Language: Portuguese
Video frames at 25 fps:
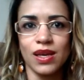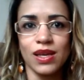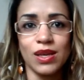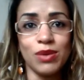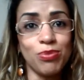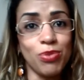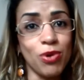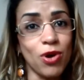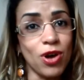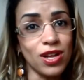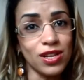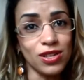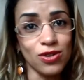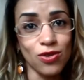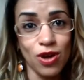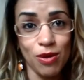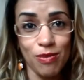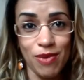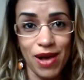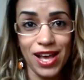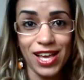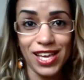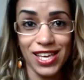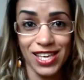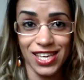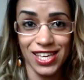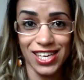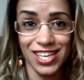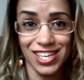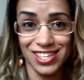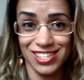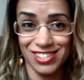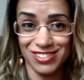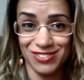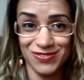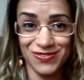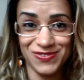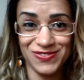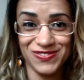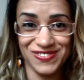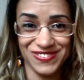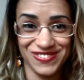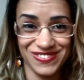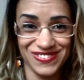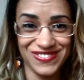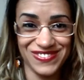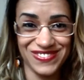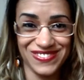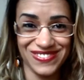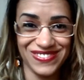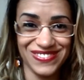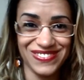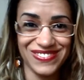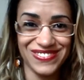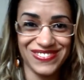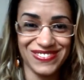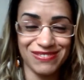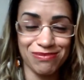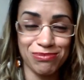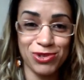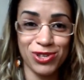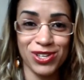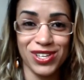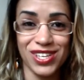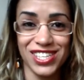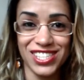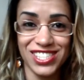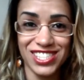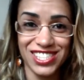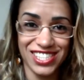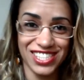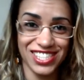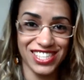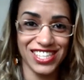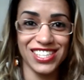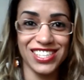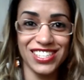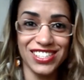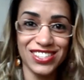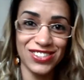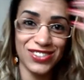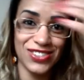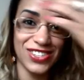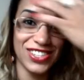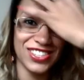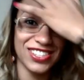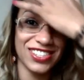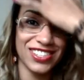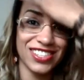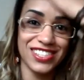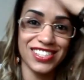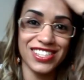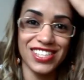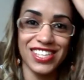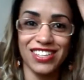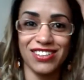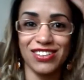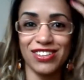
empurrando com a barriga, procrastinando, acho que, né?